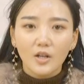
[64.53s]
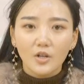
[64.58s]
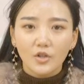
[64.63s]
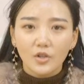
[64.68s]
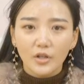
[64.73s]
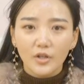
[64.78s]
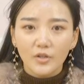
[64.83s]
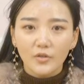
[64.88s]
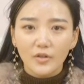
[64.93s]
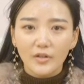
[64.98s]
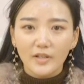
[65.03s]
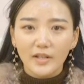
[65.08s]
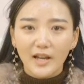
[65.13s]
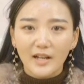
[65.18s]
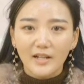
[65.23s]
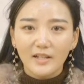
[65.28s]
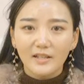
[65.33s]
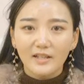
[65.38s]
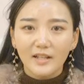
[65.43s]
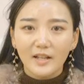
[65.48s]
所以说，
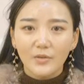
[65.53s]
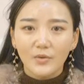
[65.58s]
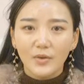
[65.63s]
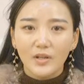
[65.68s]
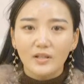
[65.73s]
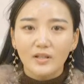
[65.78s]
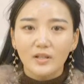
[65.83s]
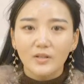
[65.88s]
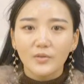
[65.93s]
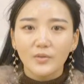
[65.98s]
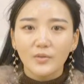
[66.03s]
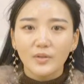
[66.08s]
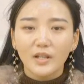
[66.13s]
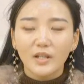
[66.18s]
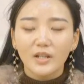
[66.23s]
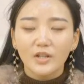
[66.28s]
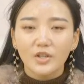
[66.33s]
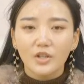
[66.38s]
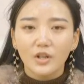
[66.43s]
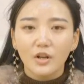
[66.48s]
男人在选择女
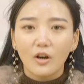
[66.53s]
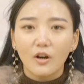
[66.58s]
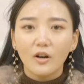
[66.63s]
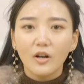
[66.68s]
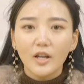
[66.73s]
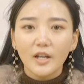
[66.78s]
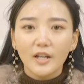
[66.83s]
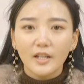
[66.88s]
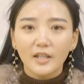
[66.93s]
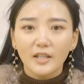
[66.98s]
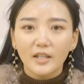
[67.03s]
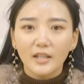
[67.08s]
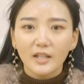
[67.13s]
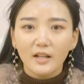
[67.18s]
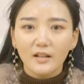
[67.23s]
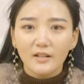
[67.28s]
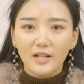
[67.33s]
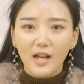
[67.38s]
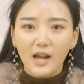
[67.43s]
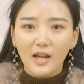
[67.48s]
人的时候，一定
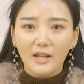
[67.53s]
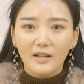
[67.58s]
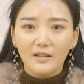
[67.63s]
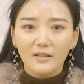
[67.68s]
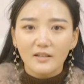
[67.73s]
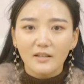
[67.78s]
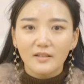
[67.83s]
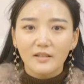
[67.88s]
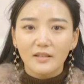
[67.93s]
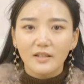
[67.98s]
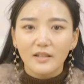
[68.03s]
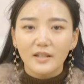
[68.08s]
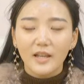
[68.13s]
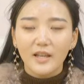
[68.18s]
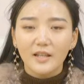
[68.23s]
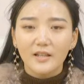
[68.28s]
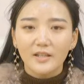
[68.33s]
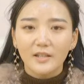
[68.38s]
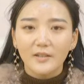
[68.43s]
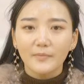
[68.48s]
要擦亮自己的
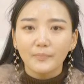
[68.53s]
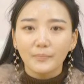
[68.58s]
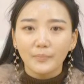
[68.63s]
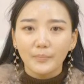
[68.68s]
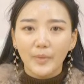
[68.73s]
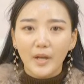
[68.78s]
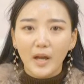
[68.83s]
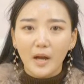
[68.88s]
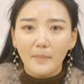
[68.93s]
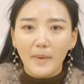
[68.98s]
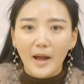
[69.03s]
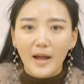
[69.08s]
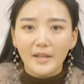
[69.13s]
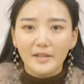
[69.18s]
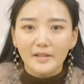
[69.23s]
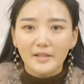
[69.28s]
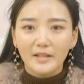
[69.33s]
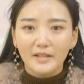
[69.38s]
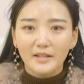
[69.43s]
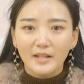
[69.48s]
眼睛，不要把
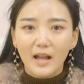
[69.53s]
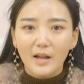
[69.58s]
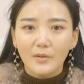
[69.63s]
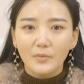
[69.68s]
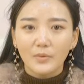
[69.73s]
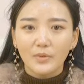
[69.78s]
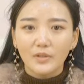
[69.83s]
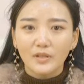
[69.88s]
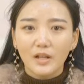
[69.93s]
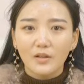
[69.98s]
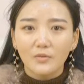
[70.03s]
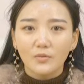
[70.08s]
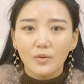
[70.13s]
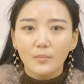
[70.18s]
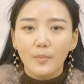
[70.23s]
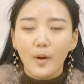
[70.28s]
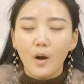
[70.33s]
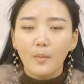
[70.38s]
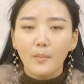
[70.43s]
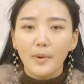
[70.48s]
一些渣女当
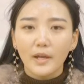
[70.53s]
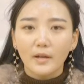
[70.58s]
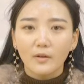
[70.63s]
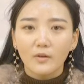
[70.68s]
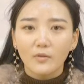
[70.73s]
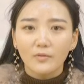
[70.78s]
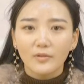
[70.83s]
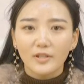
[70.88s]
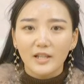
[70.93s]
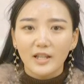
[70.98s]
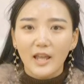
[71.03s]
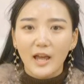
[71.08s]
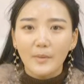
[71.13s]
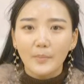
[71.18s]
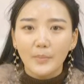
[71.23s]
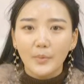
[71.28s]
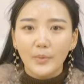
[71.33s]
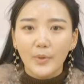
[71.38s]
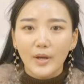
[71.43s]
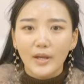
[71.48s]
做宝贝供起来，
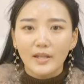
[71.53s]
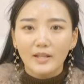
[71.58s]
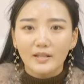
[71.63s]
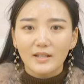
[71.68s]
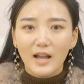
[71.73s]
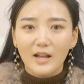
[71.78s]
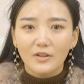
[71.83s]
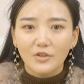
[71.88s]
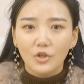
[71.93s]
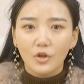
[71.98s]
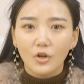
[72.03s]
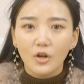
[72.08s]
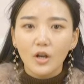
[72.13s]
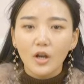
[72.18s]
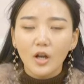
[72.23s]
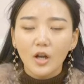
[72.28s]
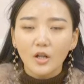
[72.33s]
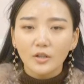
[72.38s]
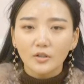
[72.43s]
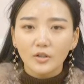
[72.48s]
不愿意撒手。
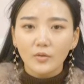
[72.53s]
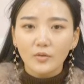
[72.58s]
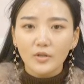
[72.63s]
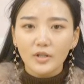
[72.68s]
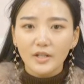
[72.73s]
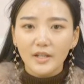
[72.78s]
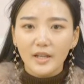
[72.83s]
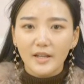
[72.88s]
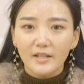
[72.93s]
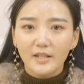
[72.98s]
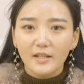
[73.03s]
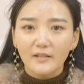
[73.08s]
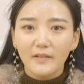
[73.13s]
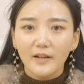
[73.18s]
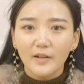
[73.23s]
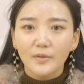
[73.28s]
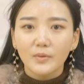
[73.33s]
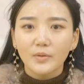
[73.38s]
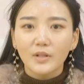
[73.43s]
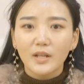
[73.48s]
同时，也希
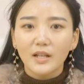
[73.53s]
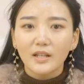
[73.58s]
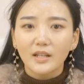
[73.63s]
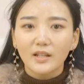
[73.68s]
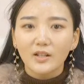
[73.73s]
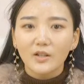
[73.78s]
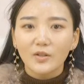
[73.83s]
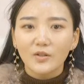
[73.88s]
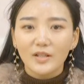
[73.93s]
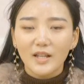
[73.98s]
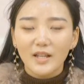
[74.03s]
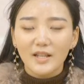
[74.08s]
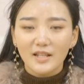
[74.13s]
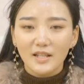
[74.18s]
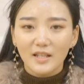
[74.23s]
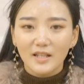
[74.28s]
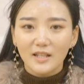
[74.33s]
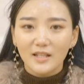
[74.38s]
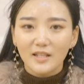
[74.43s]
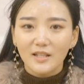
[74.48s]
望女人能够珍
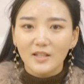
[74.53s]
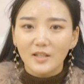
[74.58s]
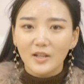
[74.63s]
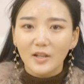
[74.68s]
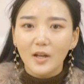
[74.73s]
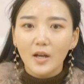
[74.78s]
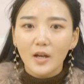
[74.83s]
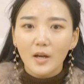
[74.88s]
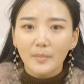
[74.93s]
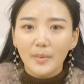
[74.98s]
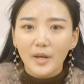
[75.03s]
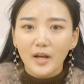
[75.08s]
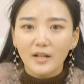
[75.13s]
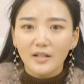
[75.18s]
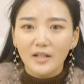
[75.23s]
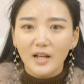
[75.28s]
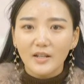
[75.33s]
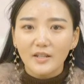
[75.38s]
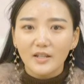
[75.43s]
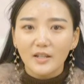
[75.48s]
惜自己，不
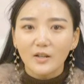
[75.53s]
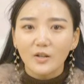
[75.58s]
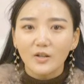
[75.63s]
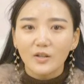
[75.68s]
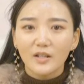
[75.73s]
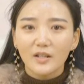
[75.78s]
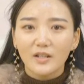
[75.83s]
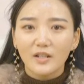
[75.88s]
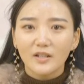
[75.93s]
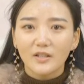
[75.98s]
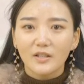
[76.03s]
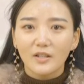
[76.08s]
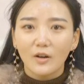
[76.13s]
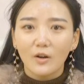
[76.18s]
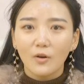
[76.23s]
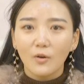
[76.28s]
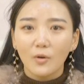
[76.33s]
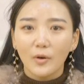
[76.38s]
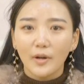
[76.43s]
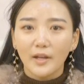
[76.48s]
要让以后的自己
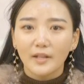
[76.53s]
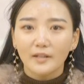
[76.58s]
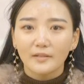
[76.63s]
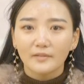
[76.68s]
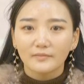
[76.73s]
后悔。